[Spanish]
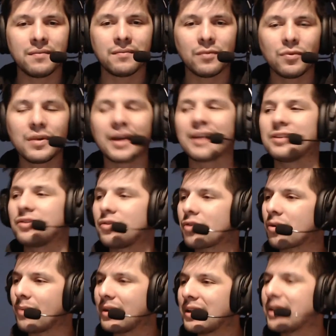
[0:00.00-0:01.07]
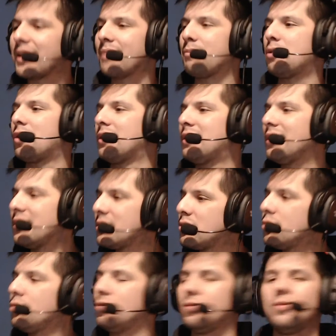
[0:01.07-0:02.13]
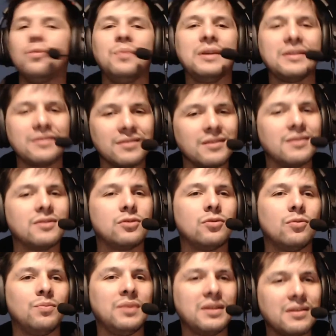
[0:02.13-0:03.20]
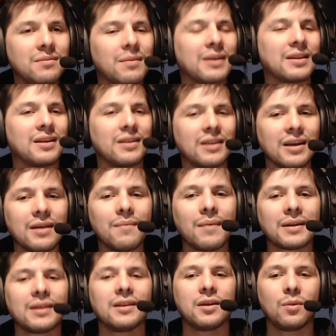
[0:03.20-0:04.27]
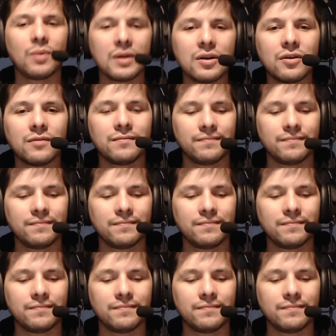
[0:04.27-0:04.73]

Una canción romántica pero que tiene su, su beat, su beat bastante, bastante bueno.